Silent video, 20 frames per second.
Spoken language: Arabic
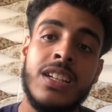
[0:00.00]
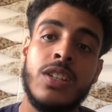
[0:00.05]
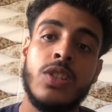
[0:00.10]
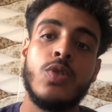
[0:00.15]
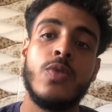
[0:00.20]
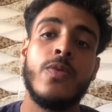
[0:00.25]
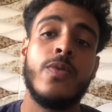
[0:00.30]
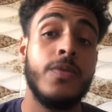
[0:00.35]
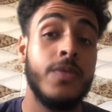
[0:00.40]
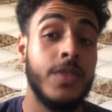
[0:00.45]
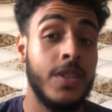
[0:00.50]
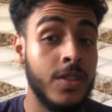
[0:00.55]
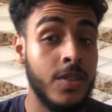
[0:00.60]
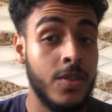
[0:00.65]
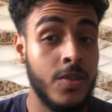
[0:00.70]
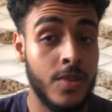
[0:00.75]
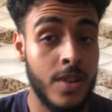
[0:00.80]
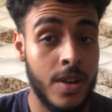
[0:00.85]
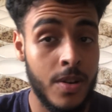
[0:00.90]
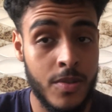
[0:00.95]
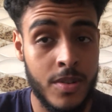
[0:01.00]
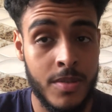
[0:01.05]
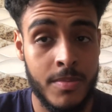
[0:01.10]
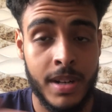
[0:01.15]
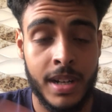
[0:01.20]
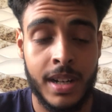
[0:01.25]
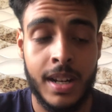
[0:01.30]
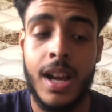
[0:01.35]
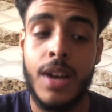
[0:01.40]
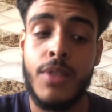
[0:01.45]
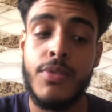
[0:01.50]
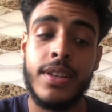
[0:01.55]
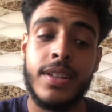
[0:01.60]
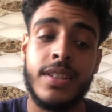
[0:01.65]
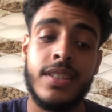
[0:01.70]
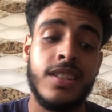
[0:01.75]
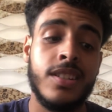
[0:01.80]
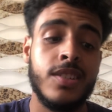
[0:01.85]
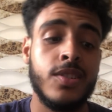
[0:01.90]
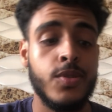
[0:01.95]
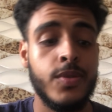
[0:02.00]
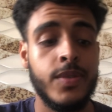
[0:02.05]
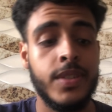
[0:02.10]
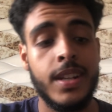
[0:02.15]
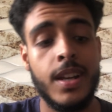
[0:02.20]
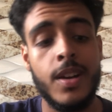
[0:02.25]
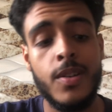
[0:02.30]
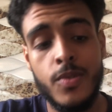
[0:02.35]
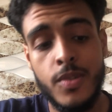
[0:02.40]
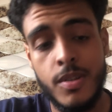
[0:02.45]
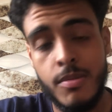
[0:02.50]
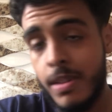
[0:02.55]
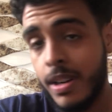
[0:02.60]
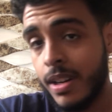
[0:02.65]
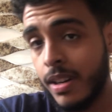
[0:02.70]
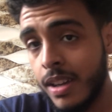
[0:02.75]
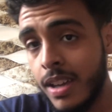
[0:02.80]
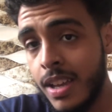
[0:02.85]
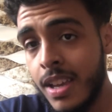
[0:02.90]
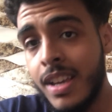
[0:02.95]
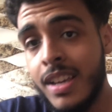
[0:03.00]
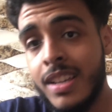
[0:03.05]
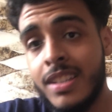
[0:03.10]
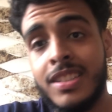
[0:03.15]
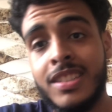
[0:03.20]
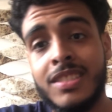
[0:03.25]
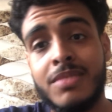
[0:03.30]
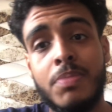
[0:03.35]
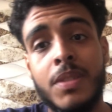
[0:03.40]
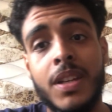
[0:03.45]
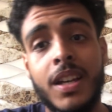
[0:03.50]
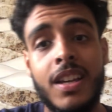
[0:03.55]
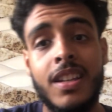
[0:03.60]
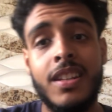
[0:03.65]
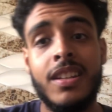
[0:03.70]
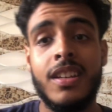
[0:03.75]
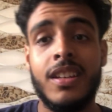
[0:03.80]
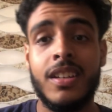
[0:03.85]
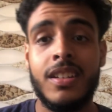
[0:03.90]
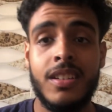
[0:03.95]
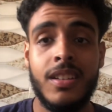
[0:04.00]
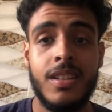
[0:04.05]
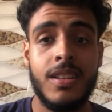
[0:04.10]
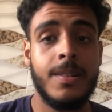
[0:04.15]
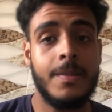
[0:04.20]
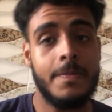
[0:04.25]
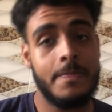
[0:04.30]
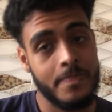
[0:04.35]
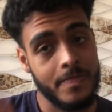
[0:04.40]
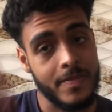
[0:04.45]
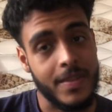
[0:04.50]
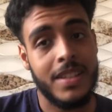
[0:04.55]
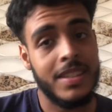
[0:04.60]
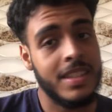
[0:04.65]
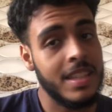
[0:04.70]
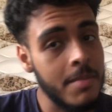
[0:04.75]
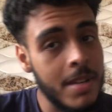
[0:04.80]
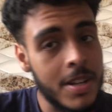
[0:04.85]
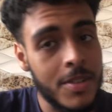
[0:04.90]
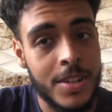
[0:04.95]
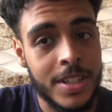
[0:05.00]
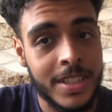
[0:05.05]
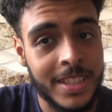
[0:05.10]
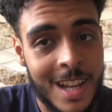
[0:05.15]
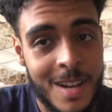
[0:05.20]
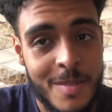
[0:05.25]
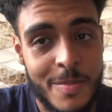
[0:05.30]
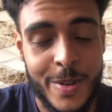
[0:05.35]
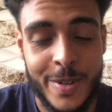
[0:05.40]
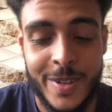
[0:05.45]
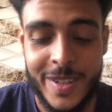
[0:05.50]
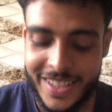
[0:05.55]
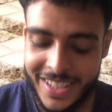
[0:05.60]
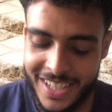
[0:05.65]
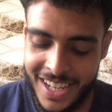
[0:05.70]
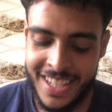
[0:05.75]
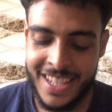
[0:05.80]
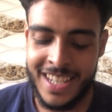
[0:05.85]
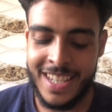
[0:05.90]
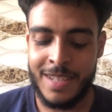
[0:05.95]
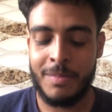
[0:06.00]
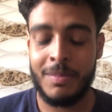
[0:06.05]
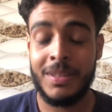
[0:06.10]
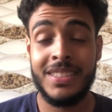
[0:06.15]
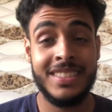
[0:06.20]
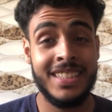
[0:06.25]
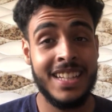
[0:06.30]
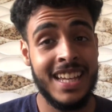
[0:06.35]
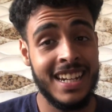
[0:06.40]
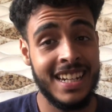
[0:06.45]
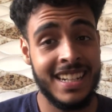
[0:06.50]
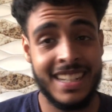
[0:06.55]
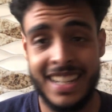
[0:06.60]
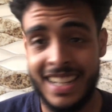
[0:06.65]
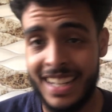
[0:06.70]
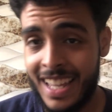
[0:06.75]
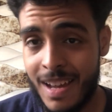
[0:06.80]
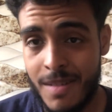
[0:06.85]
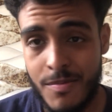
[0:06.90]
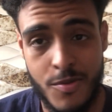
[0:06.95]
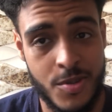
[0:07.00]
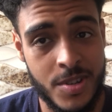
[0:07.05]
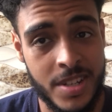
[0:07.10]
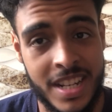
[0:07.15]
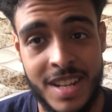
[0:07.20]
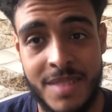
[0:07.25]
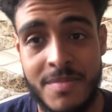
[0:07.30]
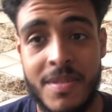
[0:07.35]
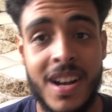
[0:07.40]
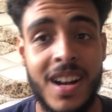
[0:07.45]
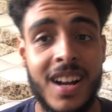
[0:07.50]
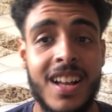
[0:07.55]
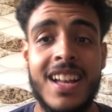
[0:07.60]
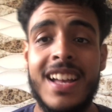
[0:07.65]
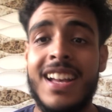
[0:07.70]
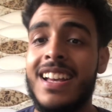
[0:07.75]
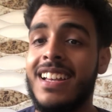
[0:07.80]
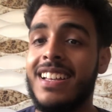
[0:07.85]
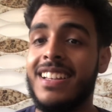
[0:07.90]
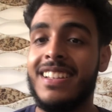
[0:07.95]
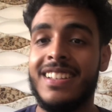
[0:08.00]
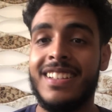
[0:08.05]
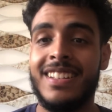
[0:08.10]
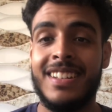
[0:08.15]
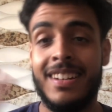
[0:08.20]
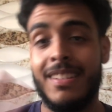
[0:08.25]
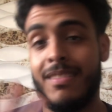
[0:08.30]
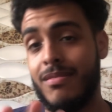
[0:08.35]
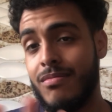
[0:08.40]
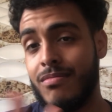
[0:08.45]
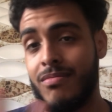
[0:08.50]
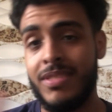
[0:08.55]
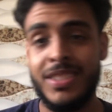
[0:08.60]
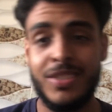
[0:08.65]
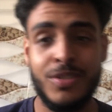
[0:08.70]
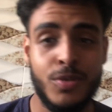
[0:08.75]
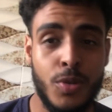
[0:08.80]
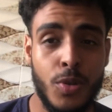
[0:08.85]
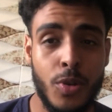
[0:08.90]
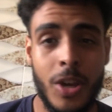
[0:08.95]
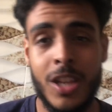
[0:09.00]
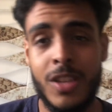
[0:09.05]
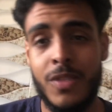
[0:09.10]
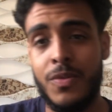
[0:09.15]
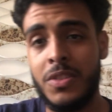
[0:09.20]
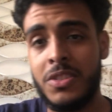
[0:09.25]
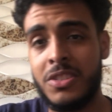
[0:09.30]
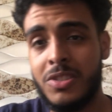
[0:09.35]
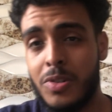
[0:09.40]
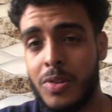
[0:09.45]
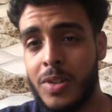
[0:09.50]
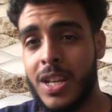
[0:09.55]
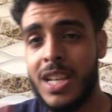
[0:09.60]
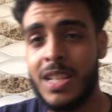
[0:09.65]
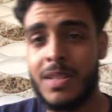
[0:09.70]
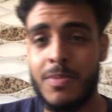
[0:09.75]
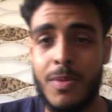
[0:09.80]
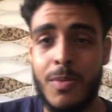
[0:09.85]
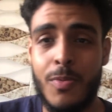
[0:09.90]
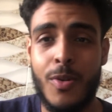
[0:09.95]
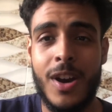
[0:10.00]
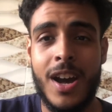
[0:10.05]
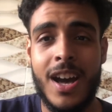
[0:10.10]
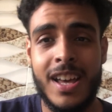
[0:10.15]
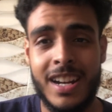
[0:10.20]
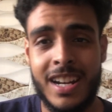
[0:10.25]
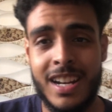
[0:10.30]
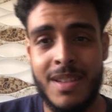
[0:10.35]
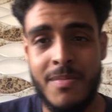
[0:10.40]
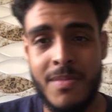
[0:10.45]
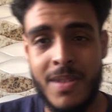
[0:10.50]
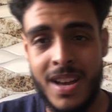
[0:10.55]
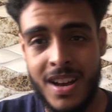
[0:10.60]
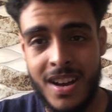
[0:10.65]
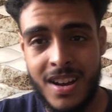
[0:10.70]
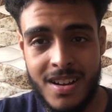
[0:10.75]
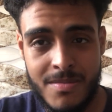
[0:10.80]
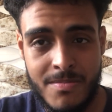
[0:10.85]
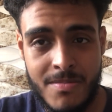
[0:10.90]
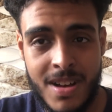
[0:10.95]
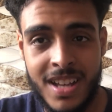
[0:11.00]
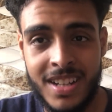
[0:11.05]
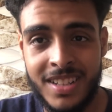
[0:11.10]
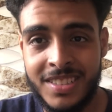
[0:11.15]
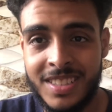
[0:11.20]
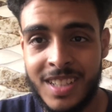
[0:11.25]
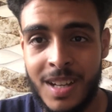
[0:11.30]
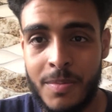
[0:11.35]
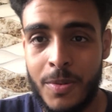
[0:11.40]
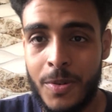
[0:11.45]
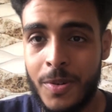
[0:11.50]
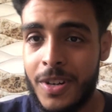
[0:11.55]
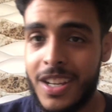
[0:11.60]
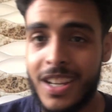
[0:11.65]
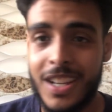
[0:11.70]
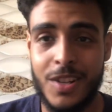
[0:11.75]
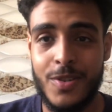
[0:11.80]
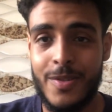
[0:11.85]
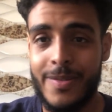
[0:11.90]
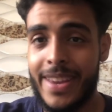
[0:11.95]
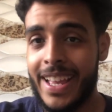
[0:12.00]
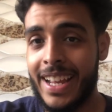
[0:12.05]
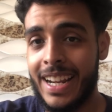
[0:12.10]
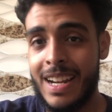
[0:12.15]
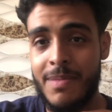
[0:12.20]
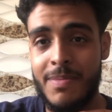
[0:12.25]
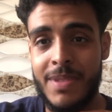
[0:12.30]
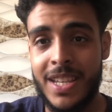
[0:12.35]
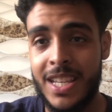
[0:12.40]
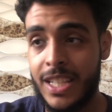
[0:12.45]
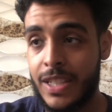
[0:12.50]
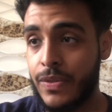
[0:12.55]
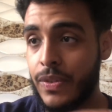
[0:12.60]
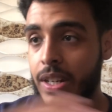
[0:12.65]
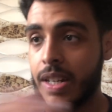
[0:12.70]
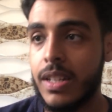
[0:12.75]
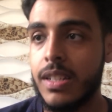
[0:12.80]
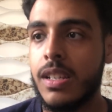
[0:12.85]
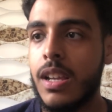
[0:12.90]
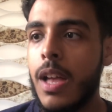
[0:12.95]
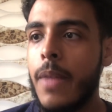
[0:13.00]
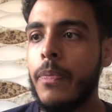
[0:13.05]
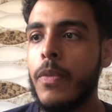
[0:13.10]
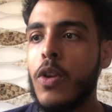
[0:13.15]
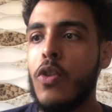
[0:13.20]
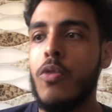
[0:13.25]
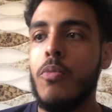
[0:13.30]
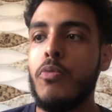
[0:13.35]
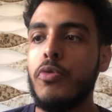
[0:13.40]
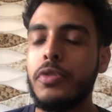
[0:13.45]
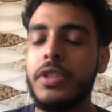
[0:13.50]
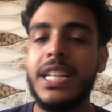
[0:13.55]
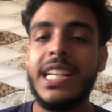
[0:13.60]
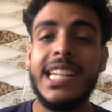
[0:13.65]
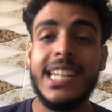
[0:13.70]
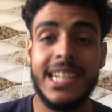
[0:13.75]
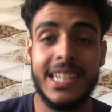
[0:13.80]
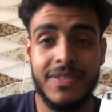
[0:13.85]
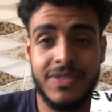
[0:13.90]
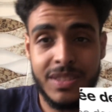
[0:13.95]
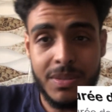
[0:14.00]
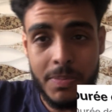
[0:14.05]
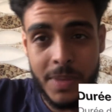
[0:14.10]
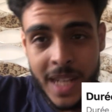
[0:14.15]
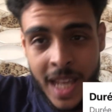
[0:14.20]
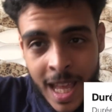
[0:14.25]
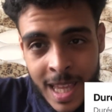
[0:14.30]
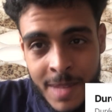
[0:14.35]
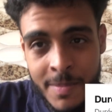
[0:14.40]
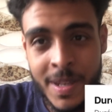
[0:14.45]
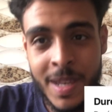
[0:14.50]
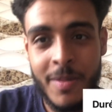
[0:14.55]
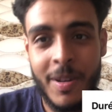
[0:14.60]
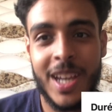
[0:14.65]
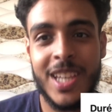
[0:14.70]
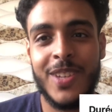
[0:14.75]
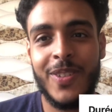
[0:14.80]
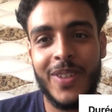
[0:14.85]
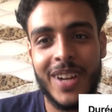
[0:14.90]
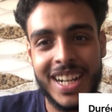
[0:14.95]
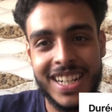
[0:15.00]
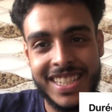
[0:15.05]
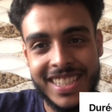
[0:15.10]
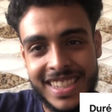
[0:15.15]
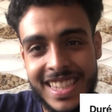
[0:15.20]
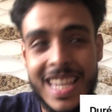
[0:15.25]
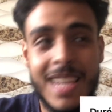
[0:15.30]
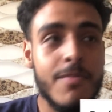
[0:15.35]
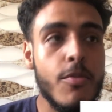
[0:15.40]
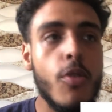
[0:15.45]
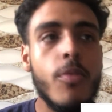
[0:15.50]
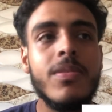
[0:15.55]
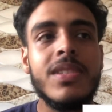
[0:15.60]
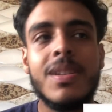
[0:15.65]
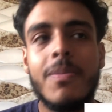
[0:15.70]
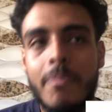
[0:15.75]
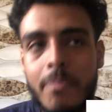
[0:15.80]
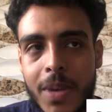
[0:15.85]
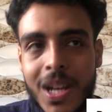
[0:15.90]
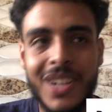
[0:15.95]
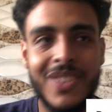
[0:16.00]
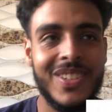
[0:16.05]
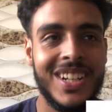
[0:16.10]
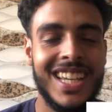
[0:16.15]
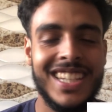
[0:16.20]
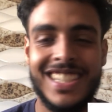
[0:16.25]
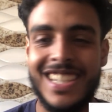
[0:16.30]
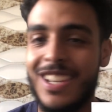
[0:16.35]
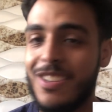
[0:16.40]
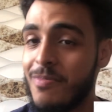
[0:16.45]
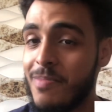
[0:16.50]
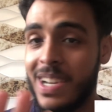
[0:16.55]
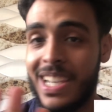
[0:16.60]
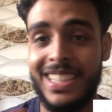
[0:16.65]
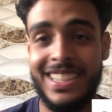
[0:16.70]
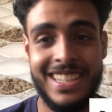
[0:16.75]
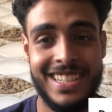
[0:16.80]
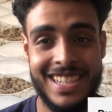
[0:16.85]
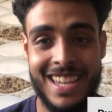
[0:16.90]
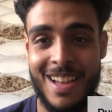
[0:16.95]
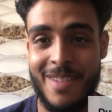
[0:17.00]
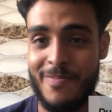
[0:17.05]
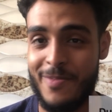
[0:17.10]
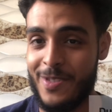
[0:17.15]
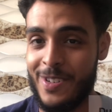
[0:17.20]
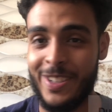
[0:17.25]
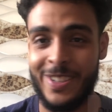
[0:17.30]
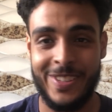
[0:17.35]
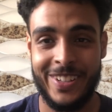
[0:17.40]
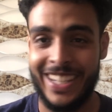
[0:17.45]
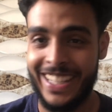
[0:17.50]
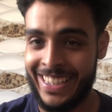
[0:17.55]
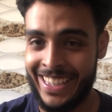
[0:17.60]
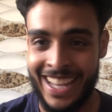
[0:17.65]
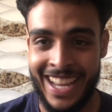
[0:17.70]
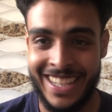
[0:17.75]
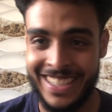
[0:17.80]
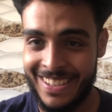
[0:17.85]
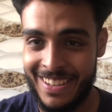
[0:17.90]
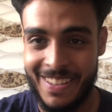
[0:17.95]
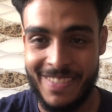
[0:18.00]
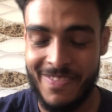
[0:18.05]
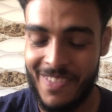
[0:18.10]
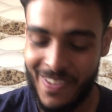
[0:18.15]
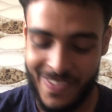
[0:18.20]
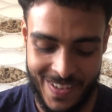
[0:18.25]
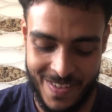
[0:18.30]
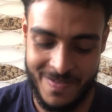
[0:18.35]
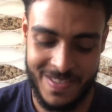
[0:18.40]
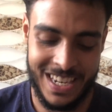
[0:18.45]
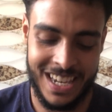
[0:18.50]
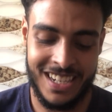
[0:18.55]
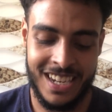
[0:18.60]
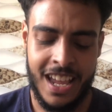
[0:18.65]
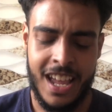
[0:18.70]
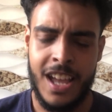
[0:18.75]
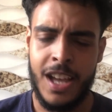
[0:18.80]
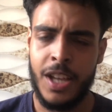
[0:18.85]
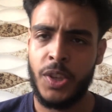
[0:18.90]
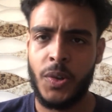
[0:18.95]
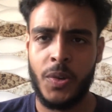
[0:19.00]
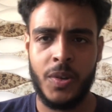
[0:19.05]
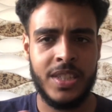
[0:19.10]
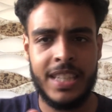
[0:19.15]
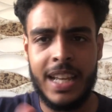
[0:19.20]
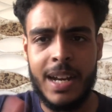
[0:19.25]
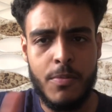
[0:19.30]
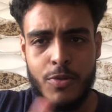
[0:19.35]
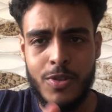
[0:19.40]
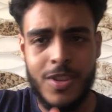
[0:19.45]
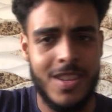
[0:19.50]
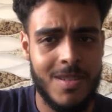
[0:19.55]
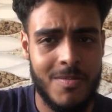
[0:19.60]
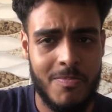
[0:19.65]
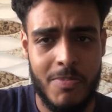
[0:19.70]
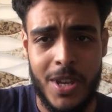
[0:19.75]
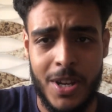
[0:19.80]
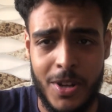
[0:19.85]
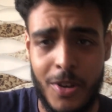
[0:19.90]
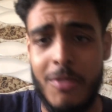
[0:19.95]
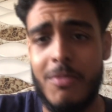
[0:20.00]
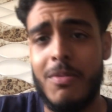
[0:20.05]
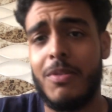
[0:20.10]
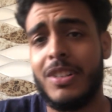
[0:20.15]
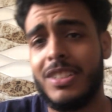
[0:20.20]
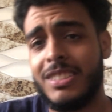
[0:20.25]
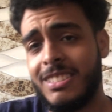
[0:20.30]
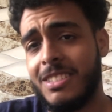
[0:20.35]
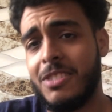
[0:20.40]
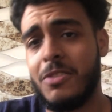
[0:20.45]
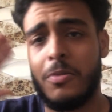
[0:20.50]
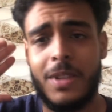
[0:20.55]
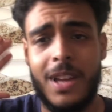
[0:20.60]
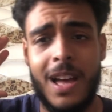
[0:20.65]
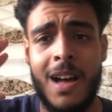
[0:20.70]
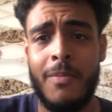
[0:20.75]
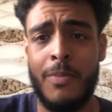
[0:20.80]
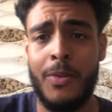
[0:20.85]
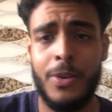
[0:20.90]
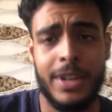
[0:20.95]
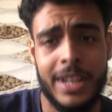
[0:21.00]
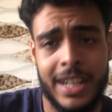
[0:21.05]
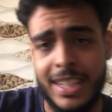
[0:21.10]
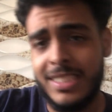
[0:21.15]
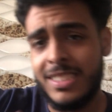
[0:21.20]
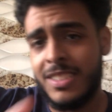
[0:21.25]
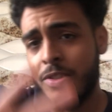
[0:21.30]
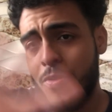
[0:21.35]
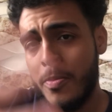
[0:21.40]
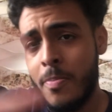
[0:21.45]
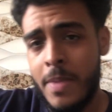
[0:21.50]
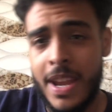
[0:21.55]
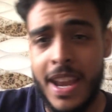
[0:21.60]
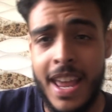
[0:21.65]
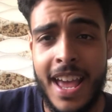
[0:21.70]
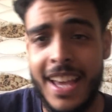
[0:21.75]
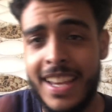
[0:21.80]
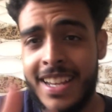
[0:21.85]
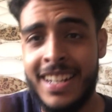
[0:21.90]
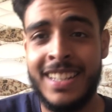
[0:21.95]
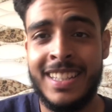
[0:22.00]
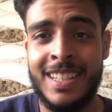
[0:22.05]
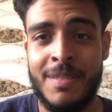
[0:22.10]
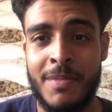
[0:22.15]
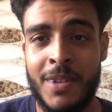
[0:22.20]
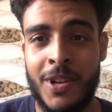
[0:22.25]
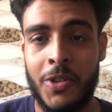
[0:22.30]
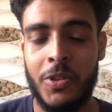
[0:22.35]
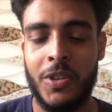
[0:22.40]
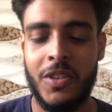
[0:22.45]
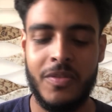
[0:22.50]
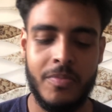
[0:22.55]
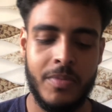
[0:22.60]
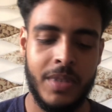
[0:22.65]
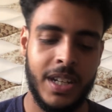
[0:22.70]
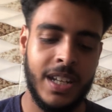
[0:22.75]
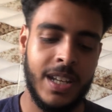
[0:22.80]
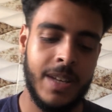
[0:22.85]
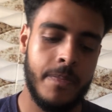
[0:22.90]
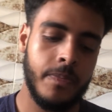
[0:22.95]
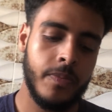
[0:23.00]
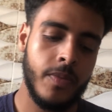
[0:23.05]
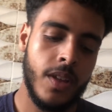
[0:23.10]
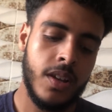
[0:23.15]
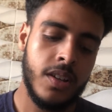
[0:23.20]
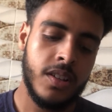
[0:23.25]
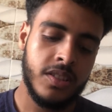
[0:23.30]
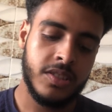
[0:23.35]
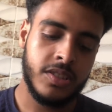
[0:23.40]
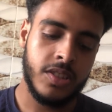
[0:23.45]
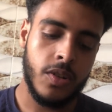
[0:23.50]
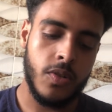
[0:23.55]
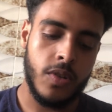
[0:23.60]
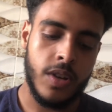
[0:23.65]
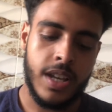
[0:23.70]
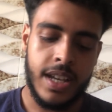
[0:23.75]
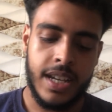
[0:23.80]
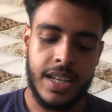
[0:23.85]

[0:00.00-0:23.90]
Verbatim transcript: كتشوف الفيديو لاول مره او اللي كنتي كتشوفني لاول مره جيسبر انك دير معاك واحد ابوني لتحت حيت مازال كنلقى مشكل مع آه، ني دو فيزيوناج بالمقارنه مع مع لي زابوني كنشوف الاغلبيه كيتفرج ومشكله نفس بنادم كيبقى يتفرج ديما ومتبعك في لاشين وما كيديرش ابوني دونك هاد الحاجه ما فهمتهاش دونك ترى متتبع نورمالمون خاصك تكون ابوني خاصك تكون من العائله ديال المروكي في المغرب سو so,